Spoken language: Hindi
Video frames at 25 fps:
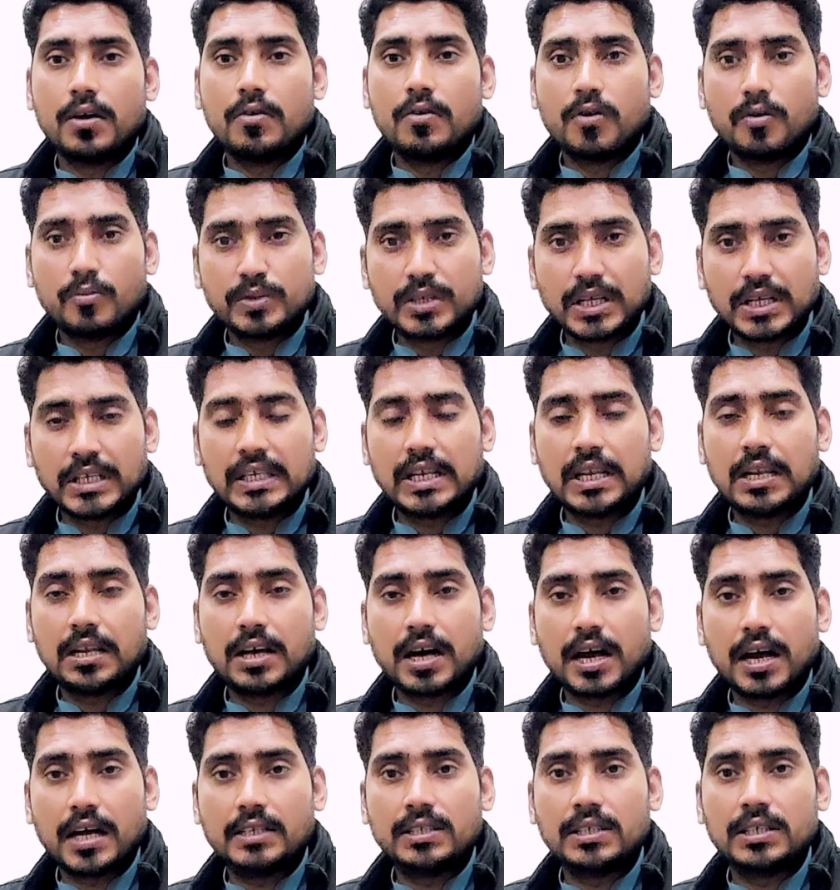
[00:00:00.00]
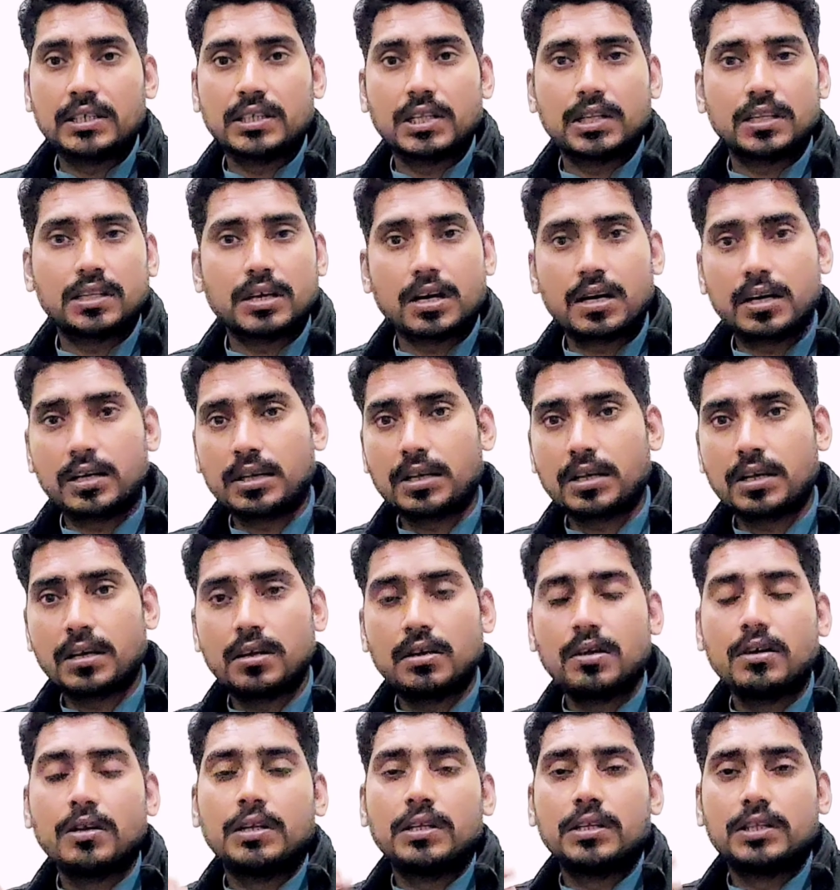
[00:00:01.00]
ऑब्जेक्शन लगाया जाता था कि
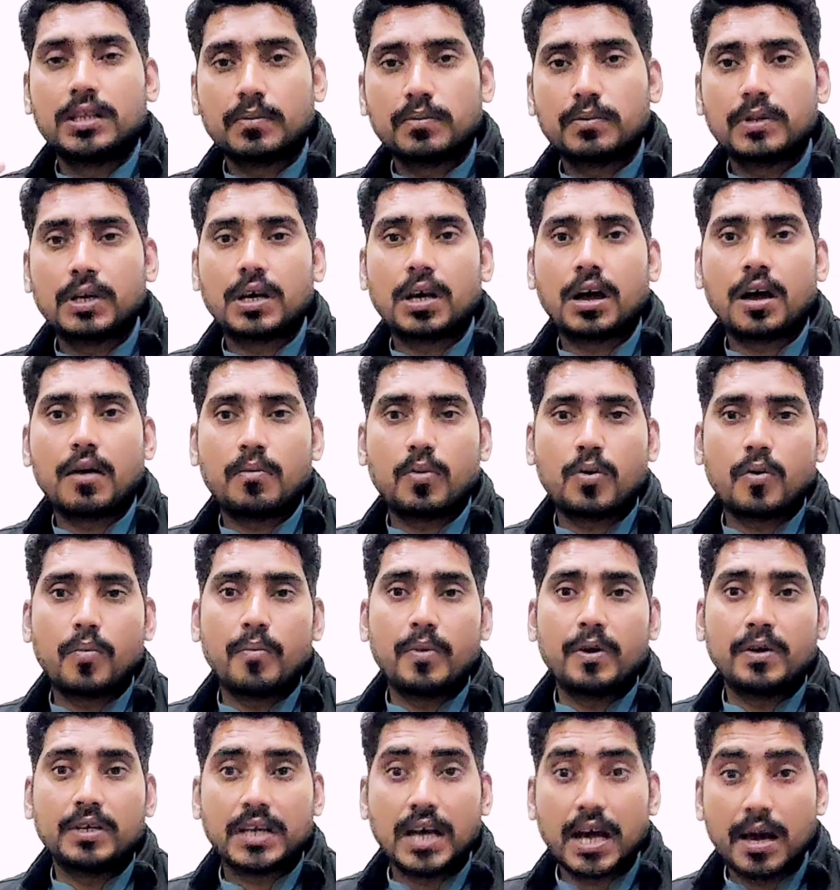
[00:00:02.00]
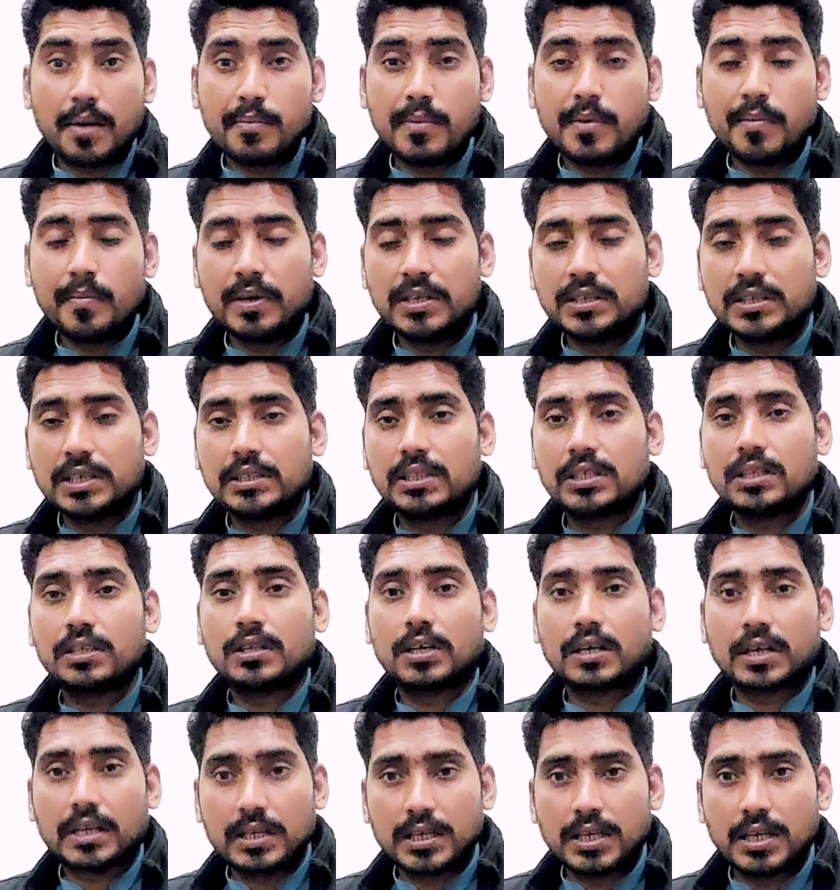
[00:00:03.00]
तब तक आपको टाइम भी मिल जाता था
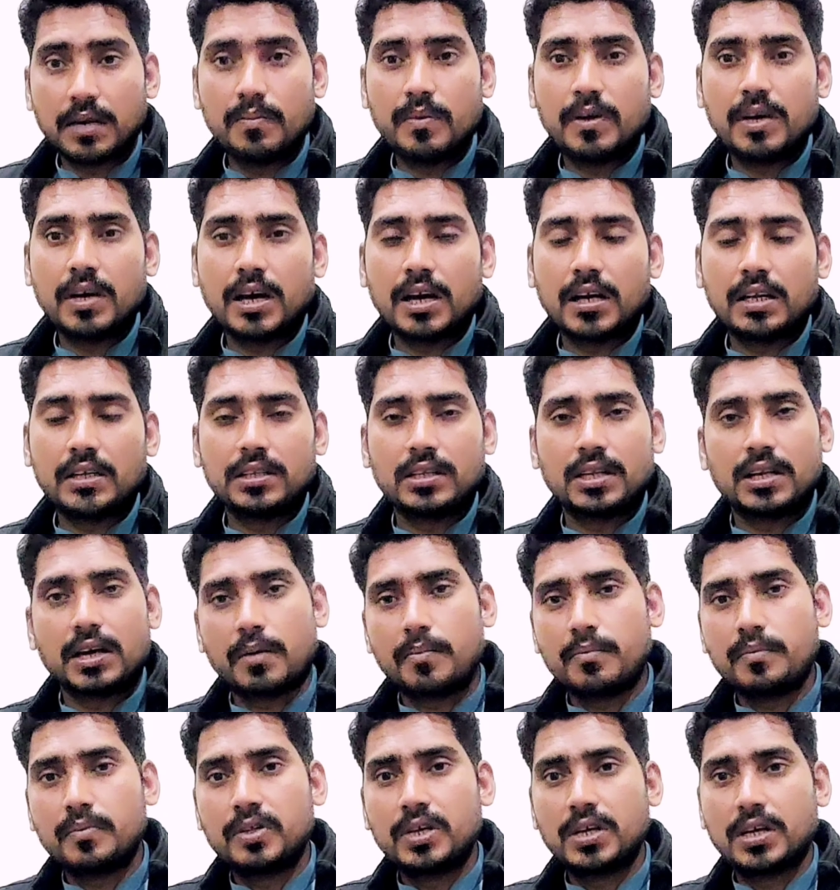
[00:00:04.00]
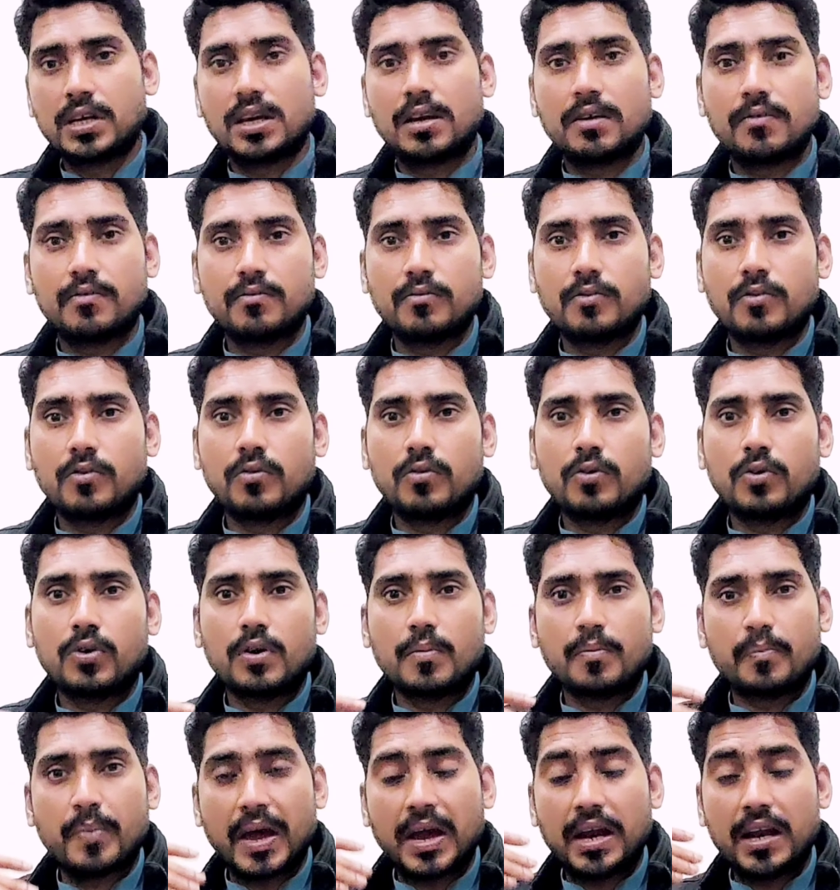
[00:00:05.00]
क्लियर भी कर लेते हैं अब देखें उन्होंने
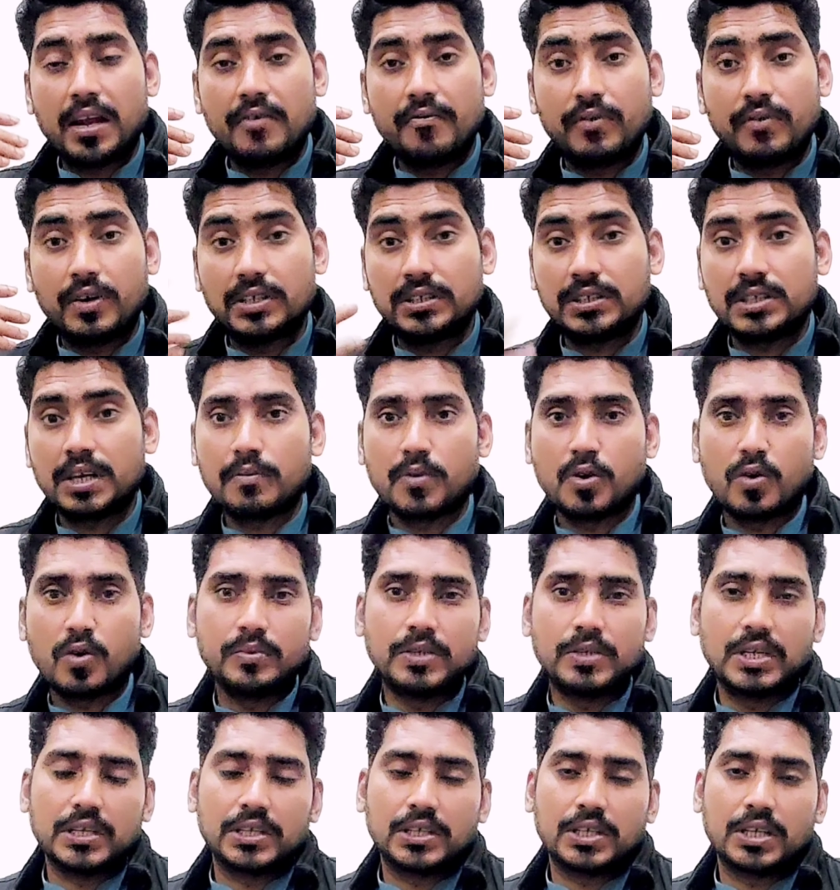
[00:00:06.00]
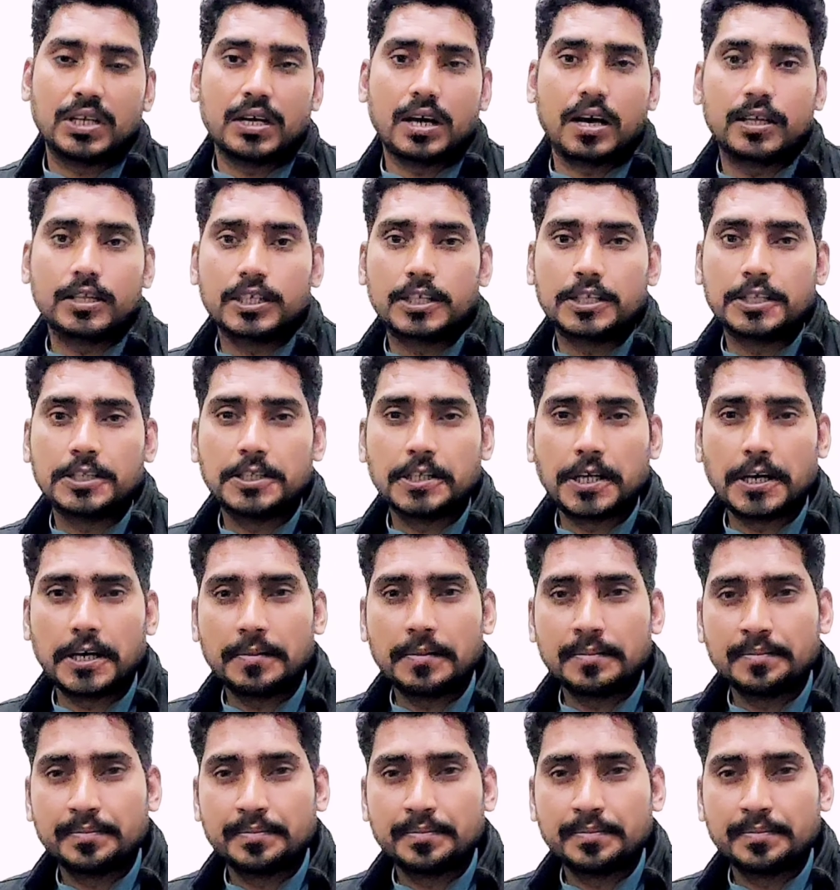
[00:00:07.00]
पहले फर्स्ट टाइम ये ऑब्जेक्शन लगा दिया ठीक है